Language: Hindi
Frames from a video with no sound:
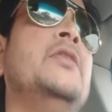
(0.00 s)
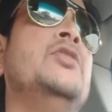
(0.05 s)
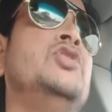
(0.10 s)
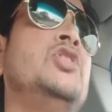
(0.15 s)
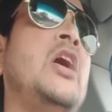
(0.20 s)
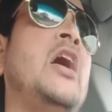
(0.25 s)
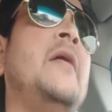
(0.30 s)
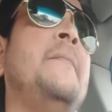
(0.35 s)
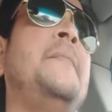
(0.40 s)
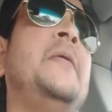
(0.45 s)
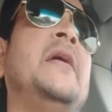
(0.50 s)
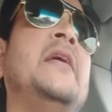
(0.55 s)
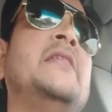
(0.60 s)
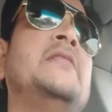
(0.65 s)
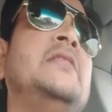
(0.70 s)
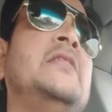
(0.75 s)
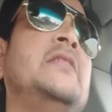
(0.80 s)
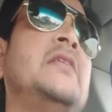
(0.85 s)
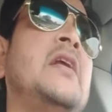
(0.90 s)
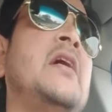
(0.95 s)
जहां पे
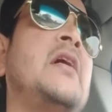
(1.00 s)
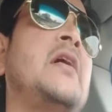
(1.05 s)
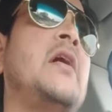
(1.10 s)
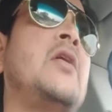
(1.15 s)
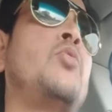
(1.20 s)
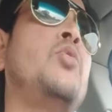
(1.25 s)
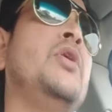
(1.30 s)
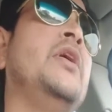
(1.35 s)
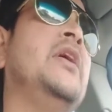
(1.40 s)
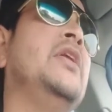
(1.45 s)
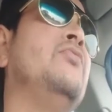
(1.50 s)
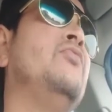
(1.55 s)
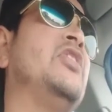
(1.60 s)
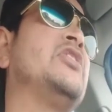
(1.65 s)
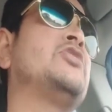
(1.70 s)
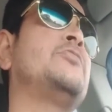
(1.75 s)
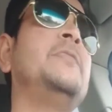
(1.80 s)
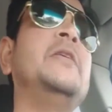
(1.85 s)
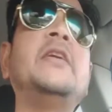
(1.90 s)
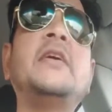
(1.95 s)
किसी तरह का कोई
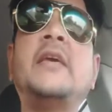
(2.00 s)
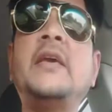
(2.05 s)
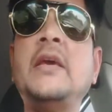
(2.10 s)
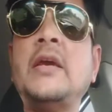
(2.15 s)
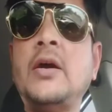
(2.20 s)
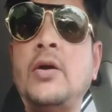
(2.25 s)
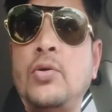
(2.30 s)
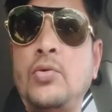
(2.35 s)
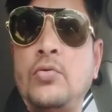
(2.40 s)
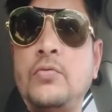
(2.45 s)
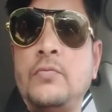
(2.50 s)
इन्वेस्टमेंट किया हो